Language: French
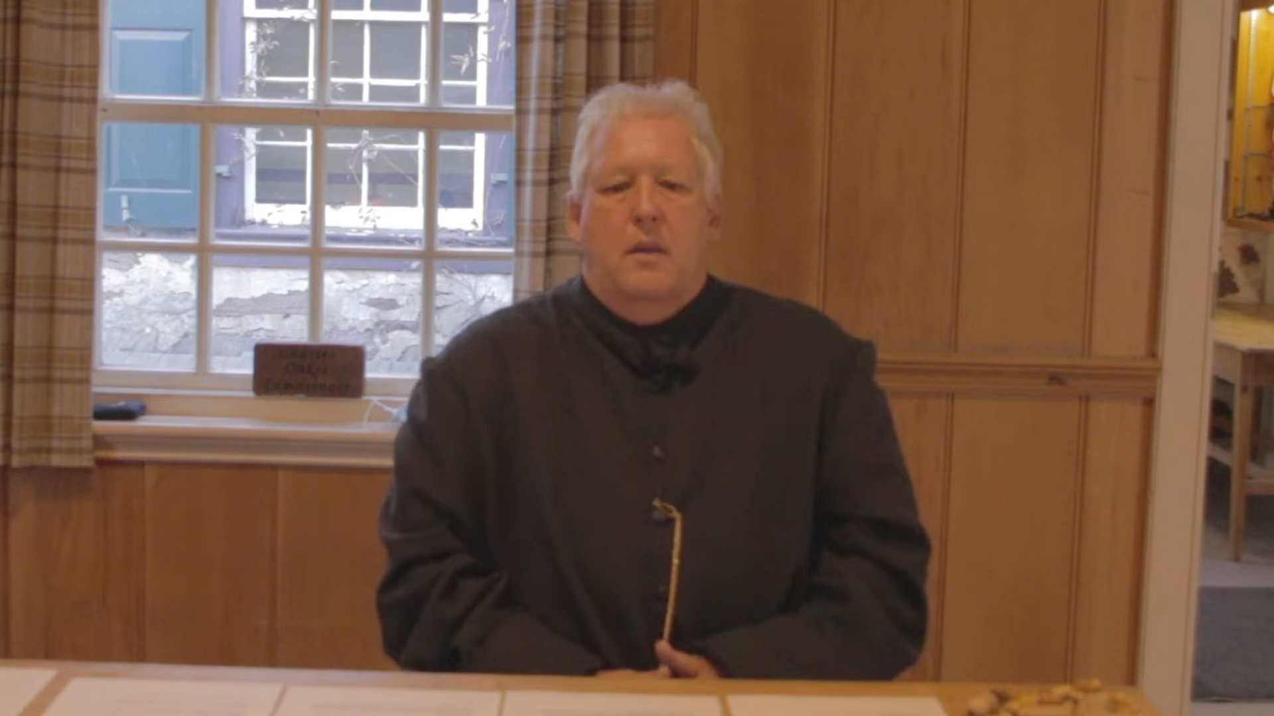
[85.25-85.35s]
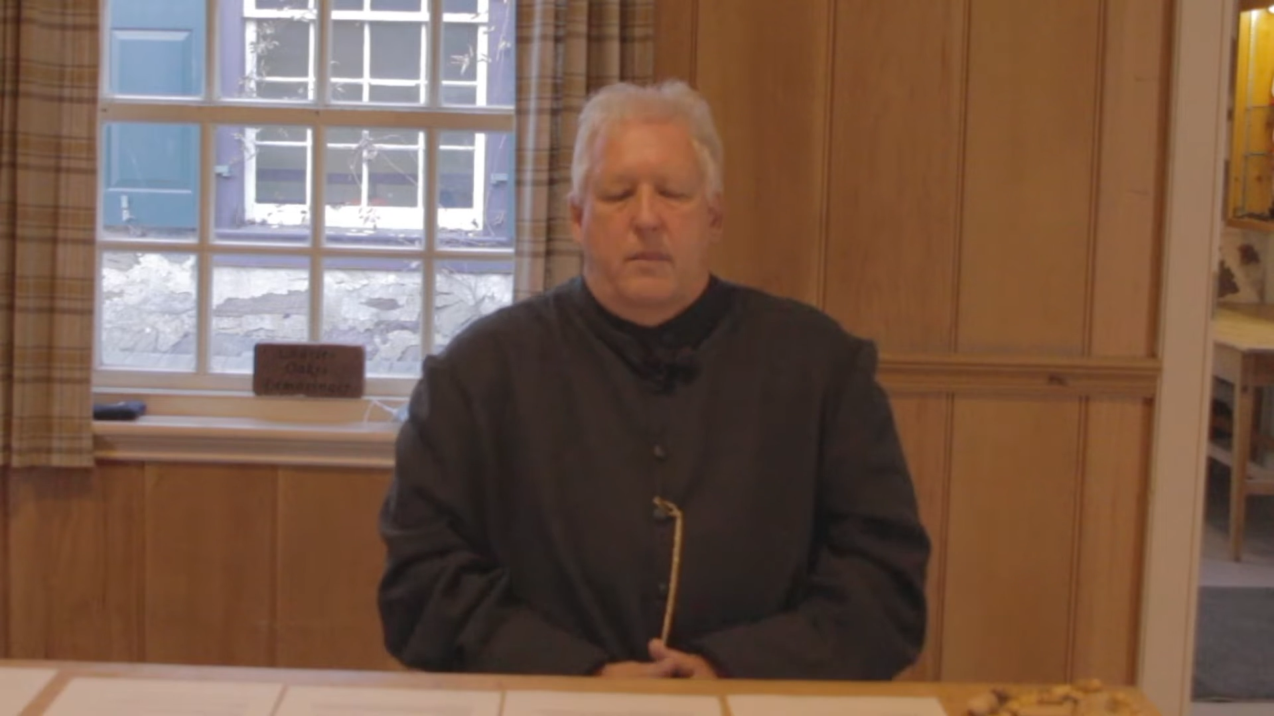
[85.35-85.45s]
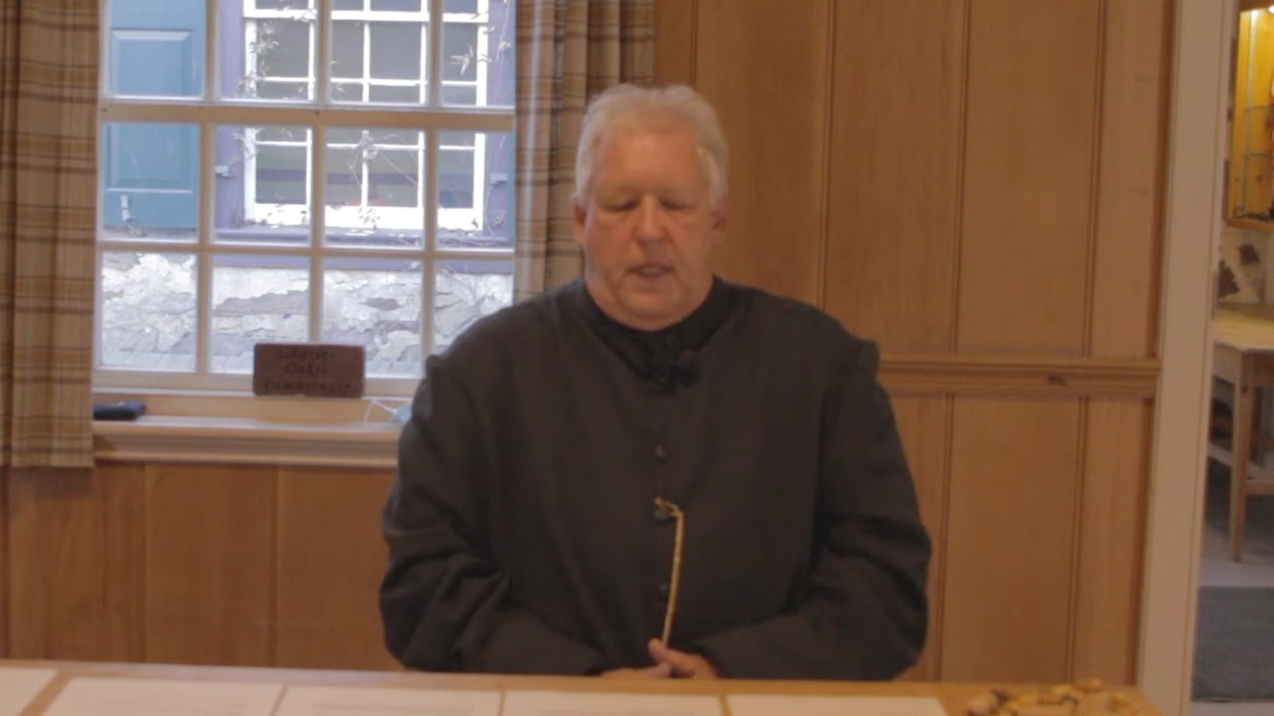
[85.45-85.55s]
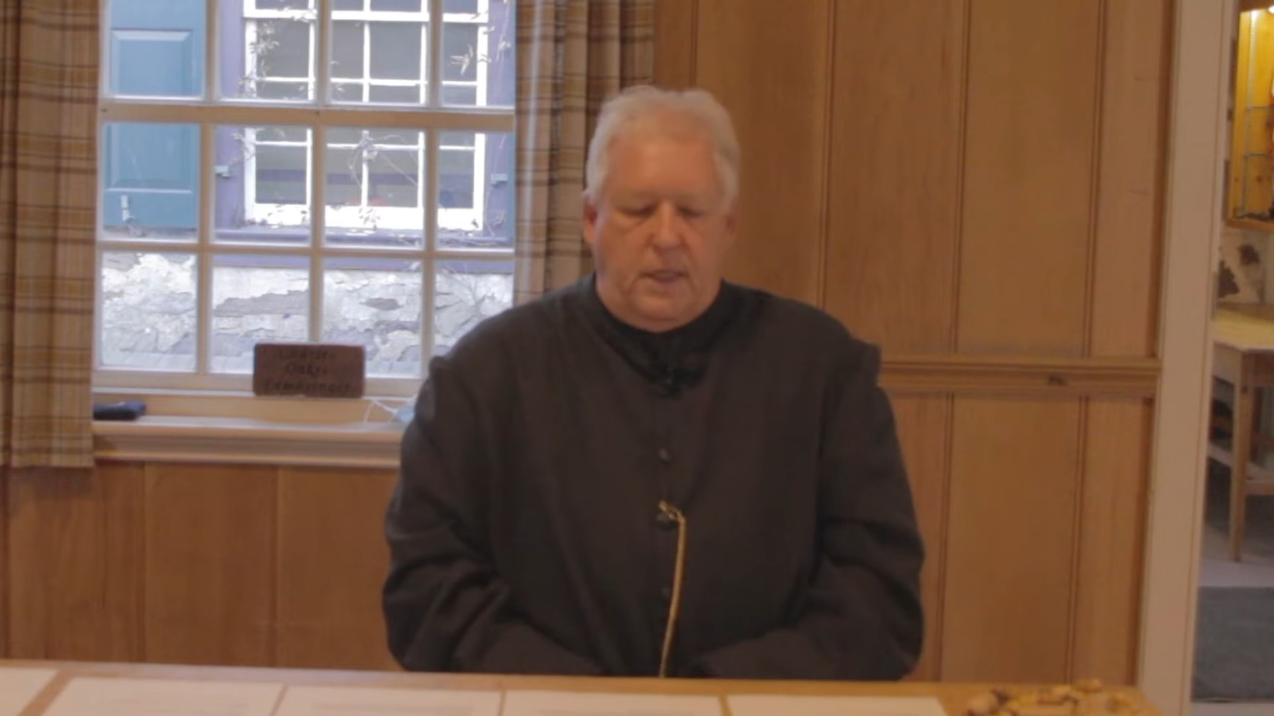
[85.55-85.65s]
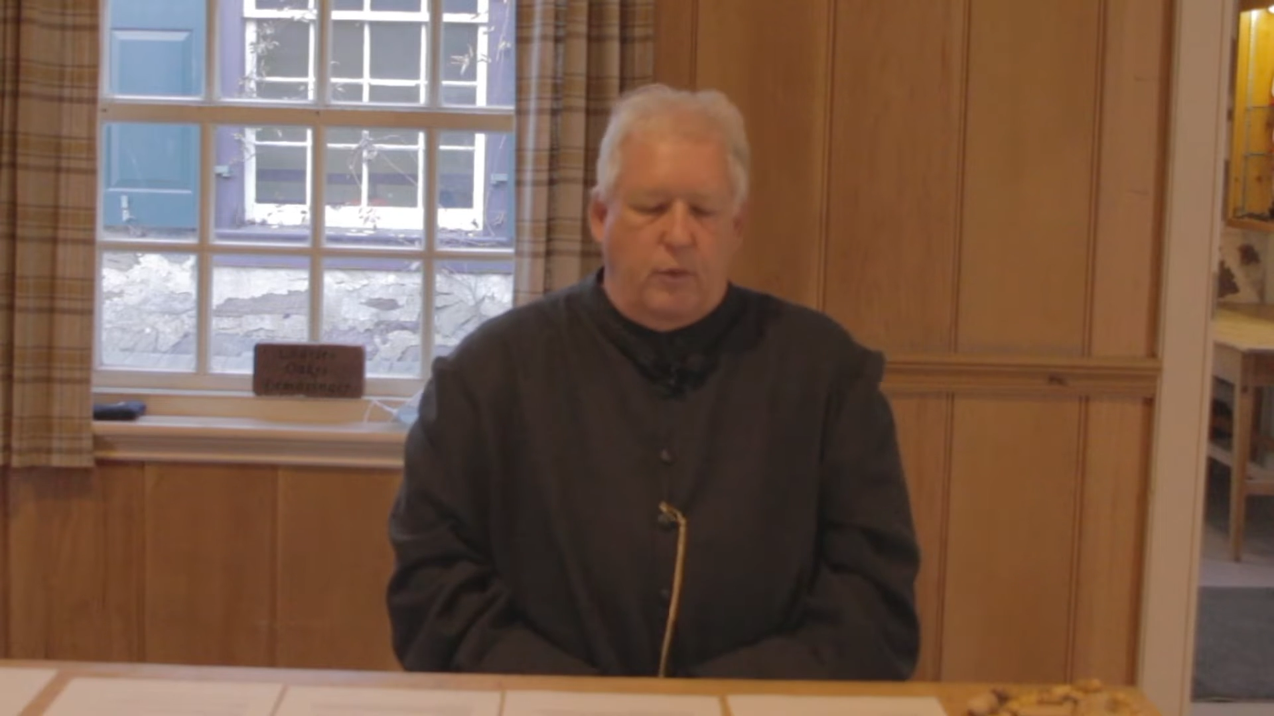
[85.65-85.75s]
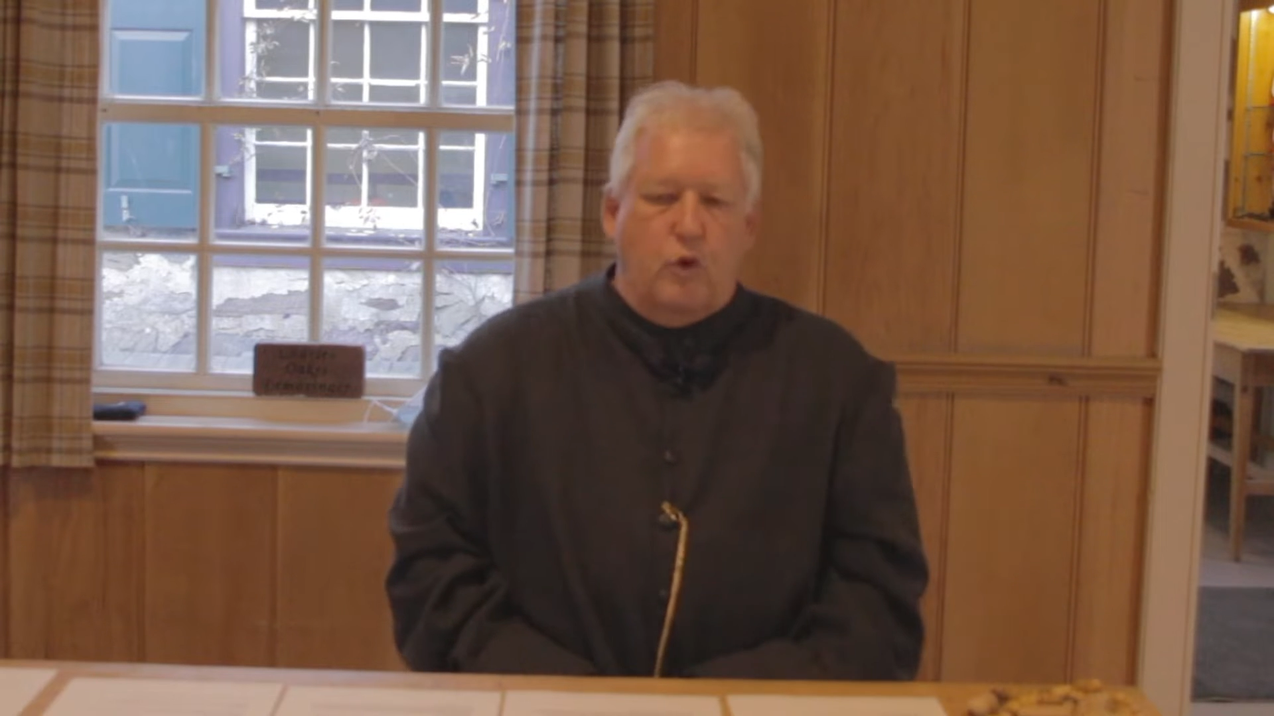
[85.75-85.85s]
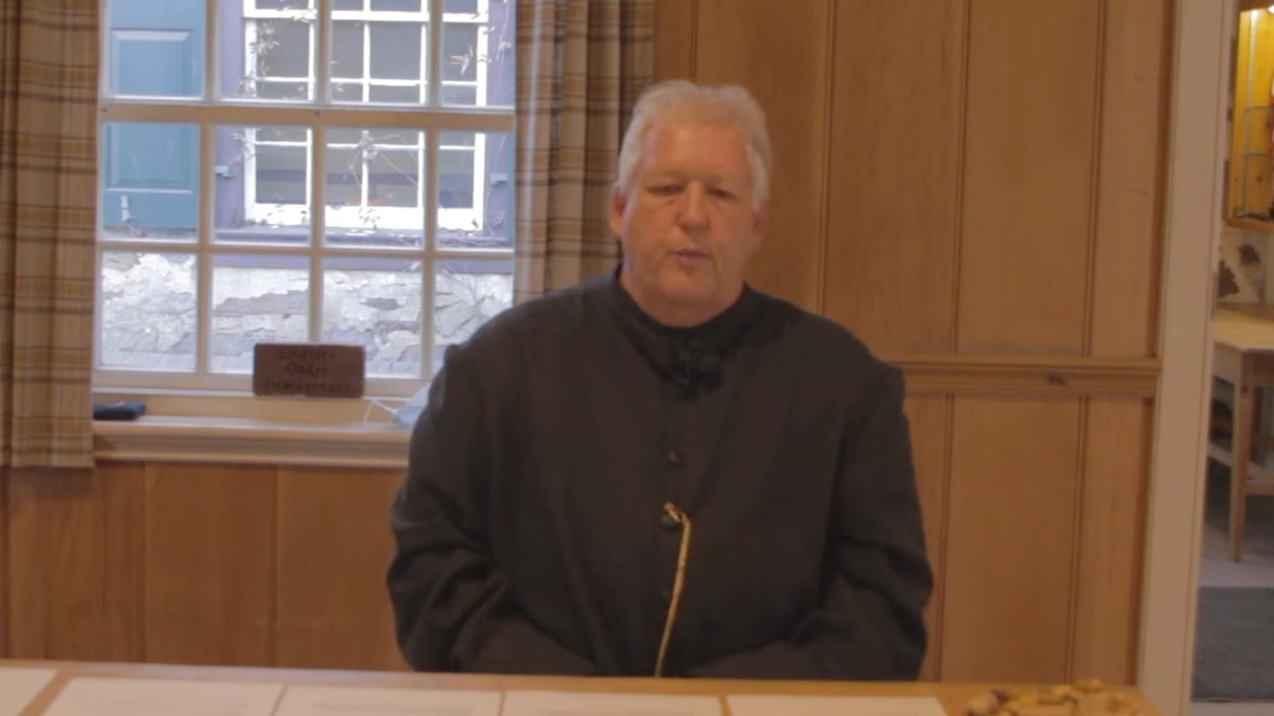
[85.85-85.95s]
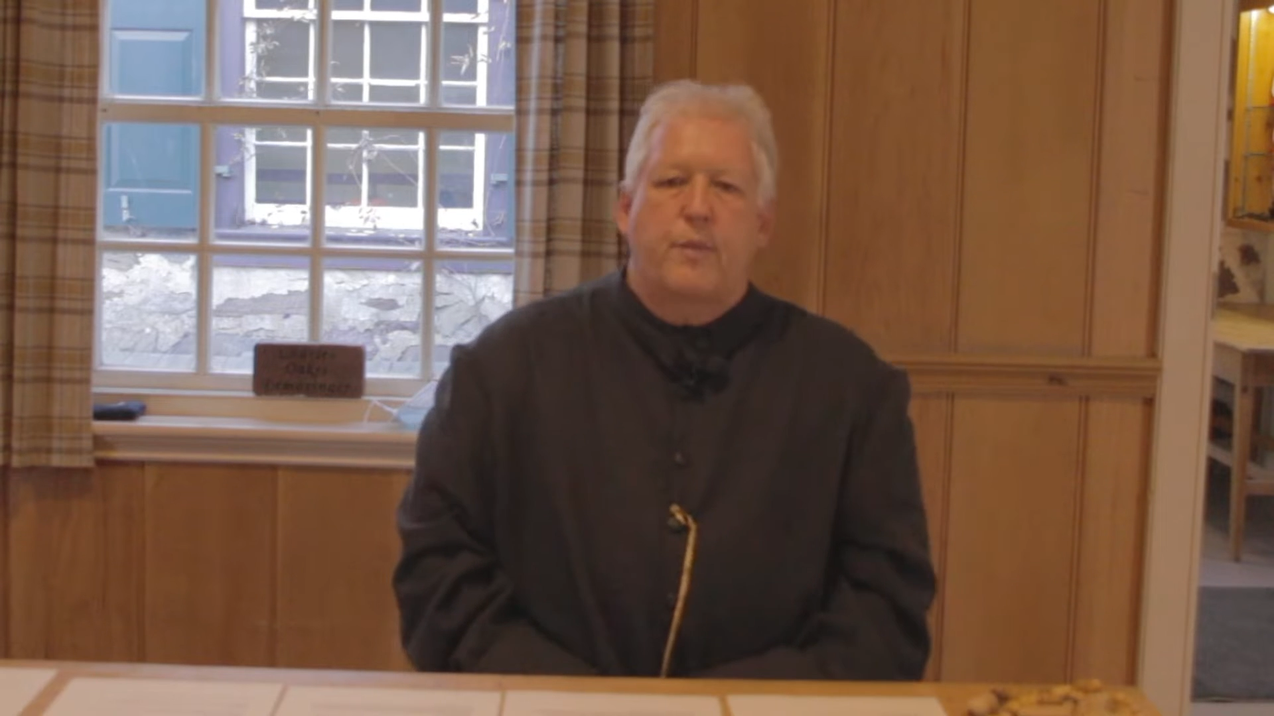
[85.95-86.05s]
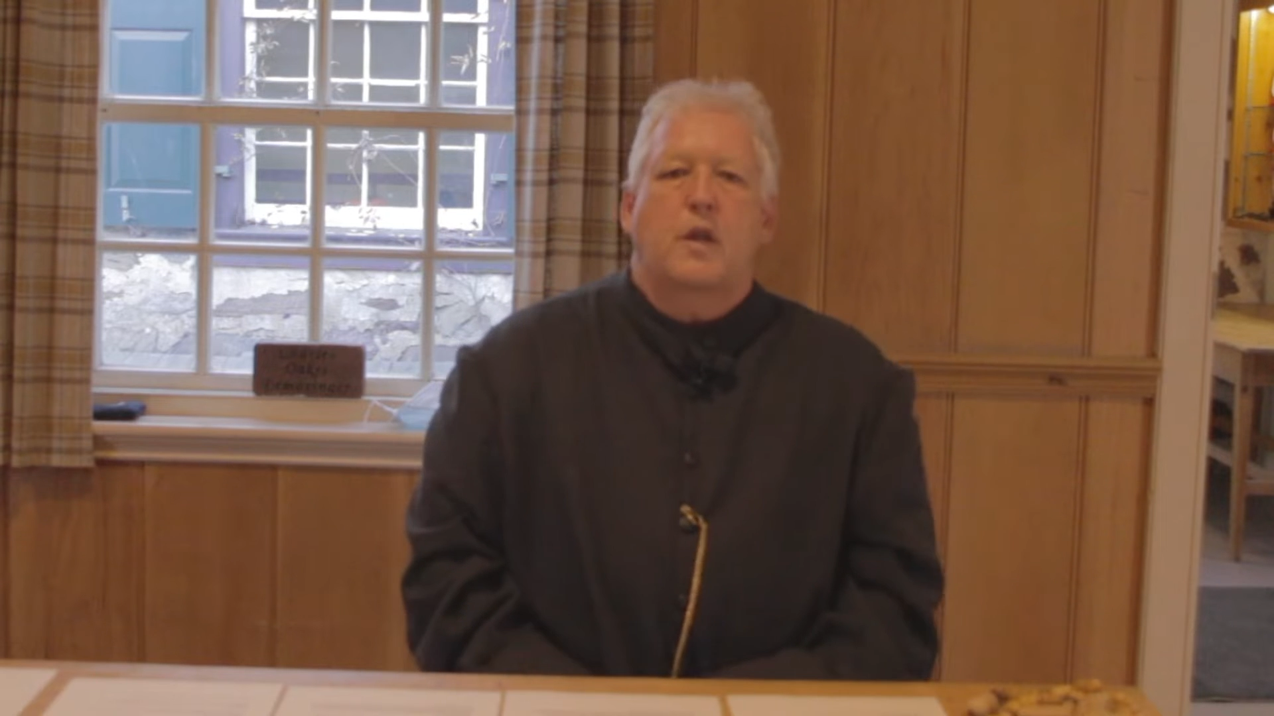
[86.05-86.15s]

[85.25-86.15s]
Merci beaucoup.